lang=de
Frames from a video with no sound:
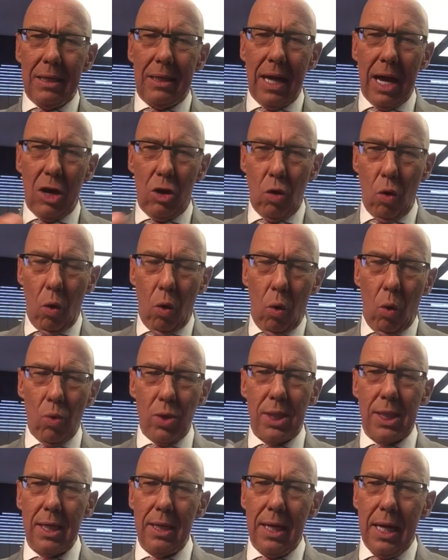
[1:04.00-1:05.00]
der
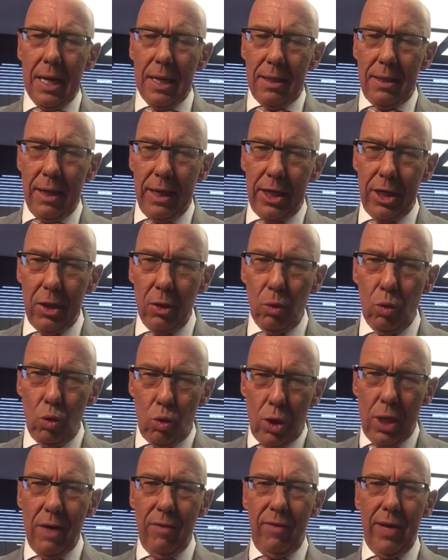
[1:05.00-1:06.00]
großen
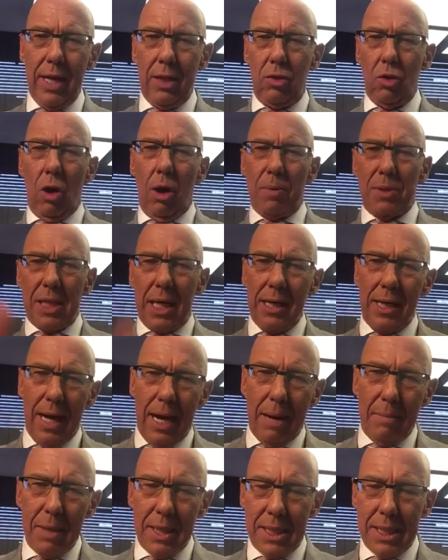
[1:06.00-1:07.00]
Technologiewerte, ob es eine
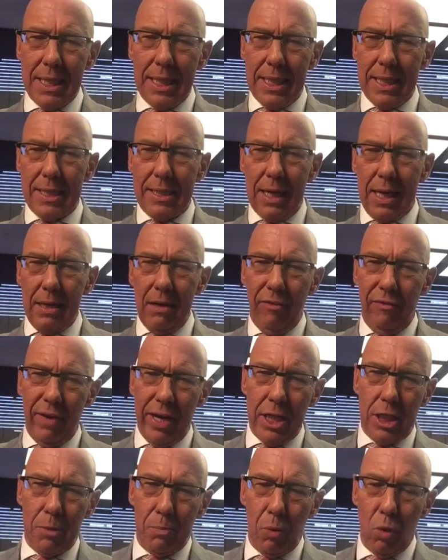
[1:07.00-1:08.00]
Amazon ist, eine
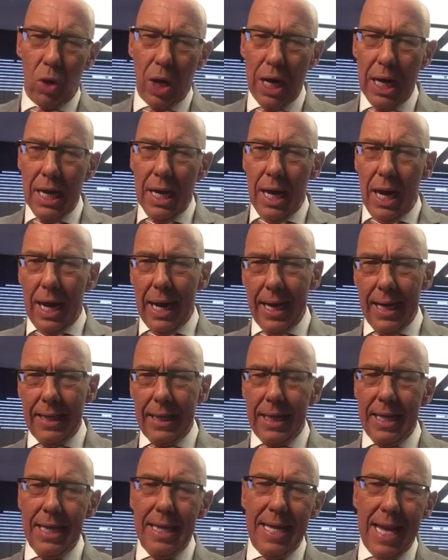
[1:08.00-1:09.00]
Facebook,
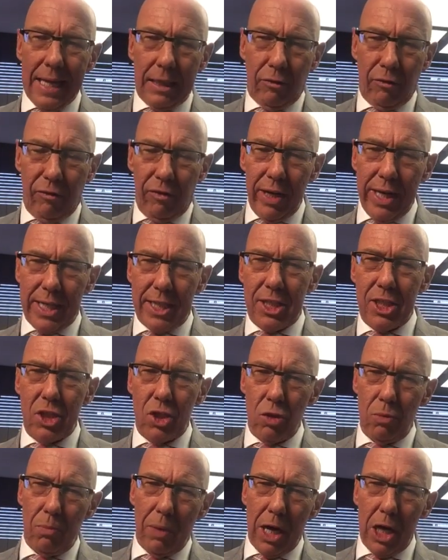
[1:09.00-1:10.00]
eine Netflix
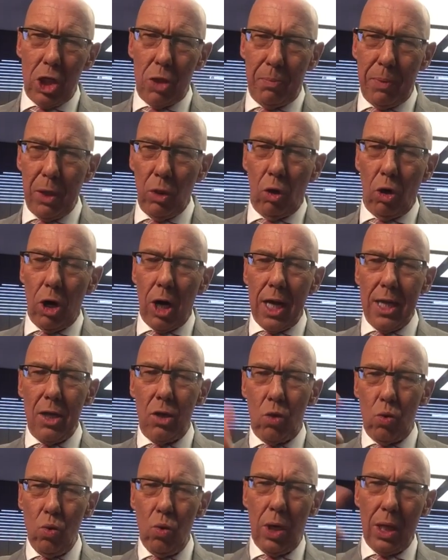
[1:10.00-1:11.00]
zum Beispiel, auch eine
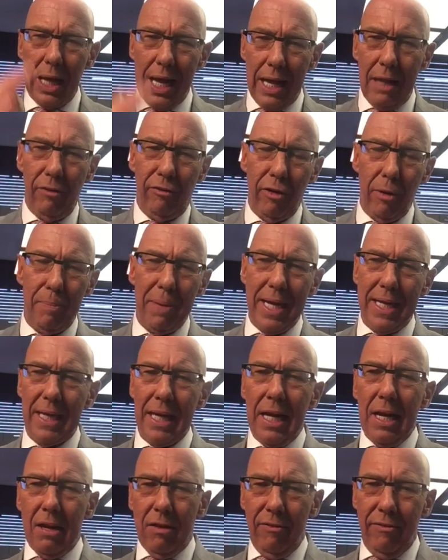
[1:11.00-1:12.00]
Google Alphabet,
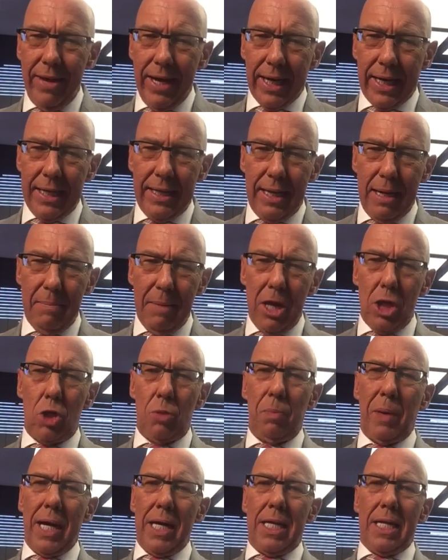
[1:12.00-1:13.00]
wäre
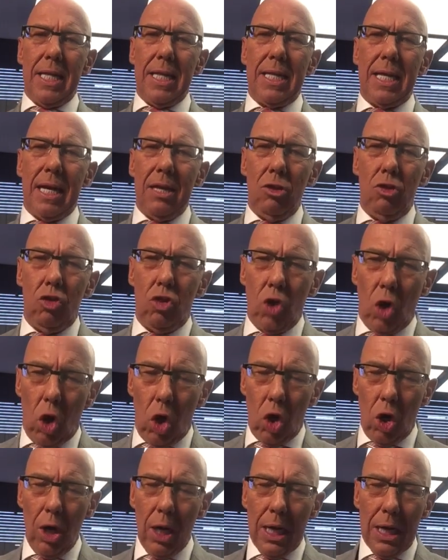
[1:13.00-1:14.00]
dementsprechend dann
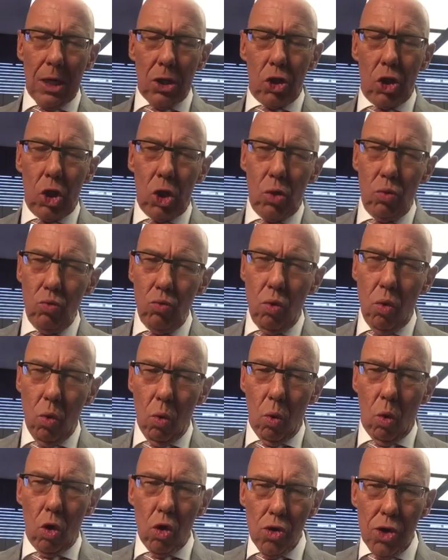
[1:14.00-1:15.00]
doch zu
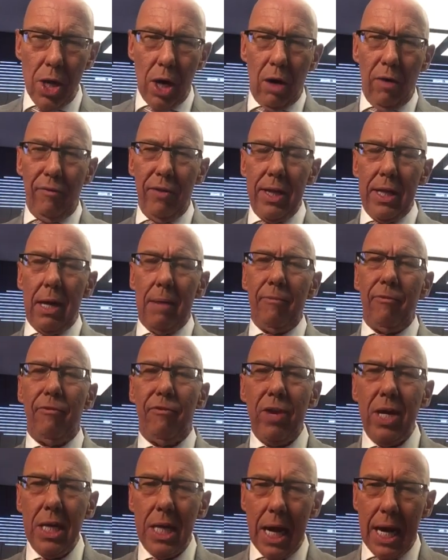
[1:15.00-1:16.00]
hoch. Und daraufhin haben
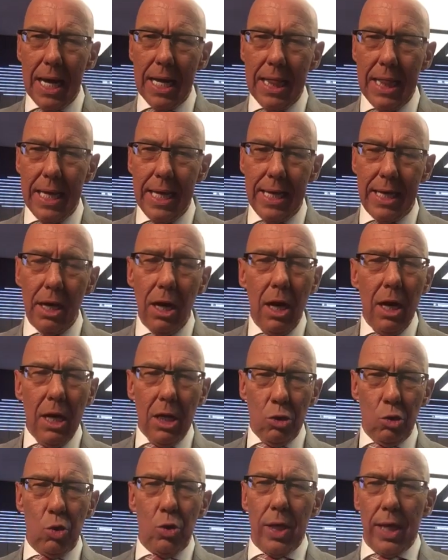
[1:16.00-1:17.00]
viele Anleger
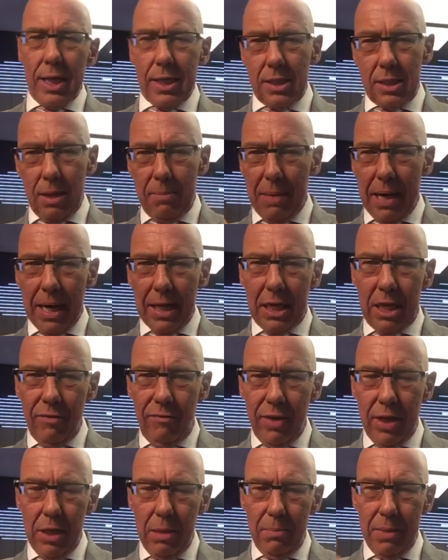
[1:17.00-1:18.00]
zuerst einmal
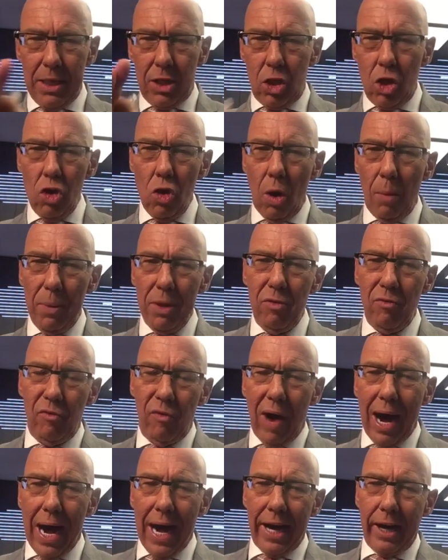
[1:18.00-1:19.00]
Gewinne mitgenommen,
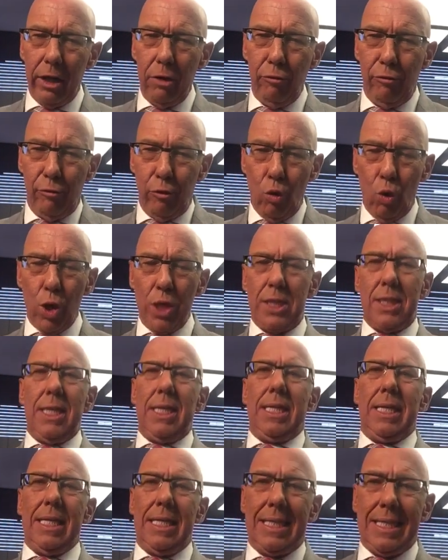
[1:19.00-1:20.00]
waren
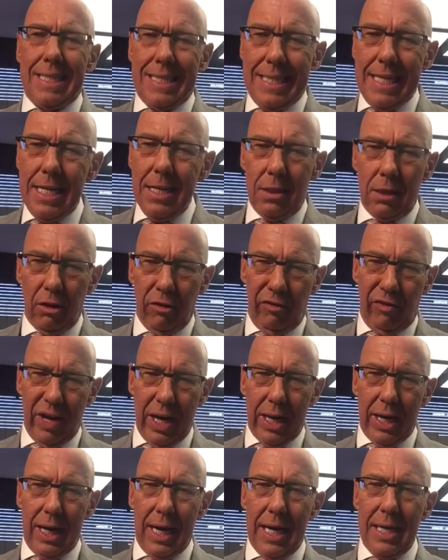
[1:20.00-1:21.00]
vorsichtig, sind
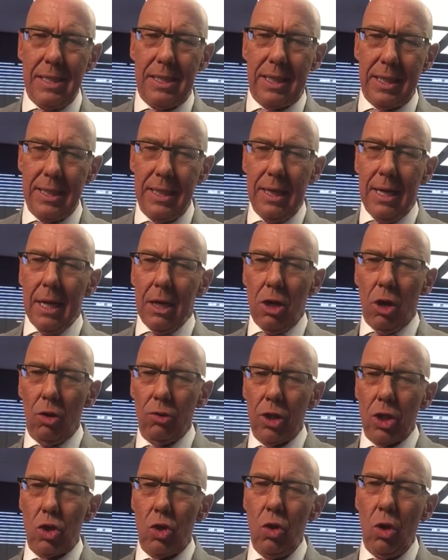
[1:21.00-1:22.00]
verhalten. Ja,
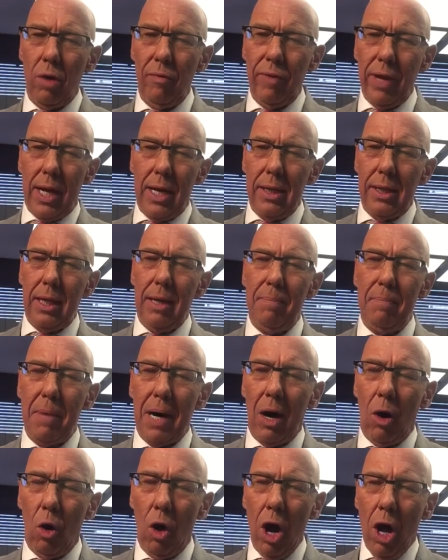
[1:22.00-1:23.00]
und das hören wir halt eben
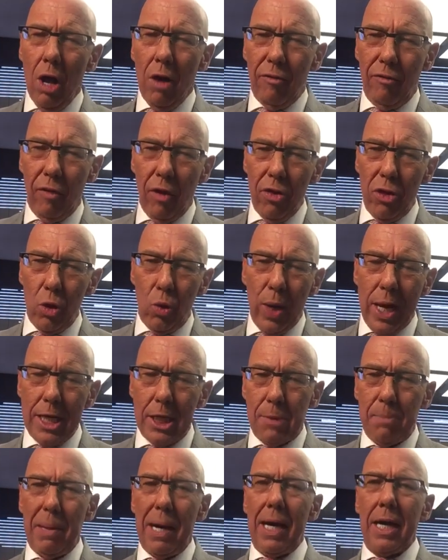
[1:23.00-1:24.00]
auch von der
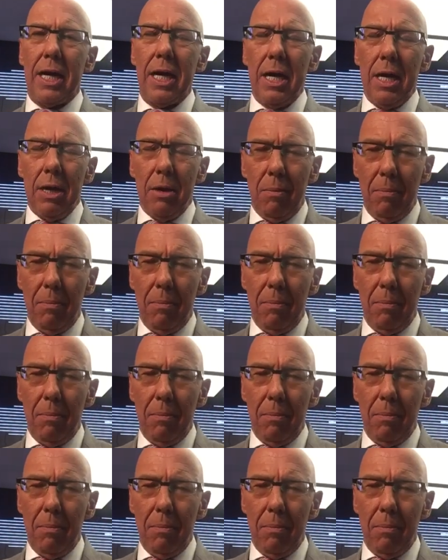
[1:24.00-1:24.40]
US-Bank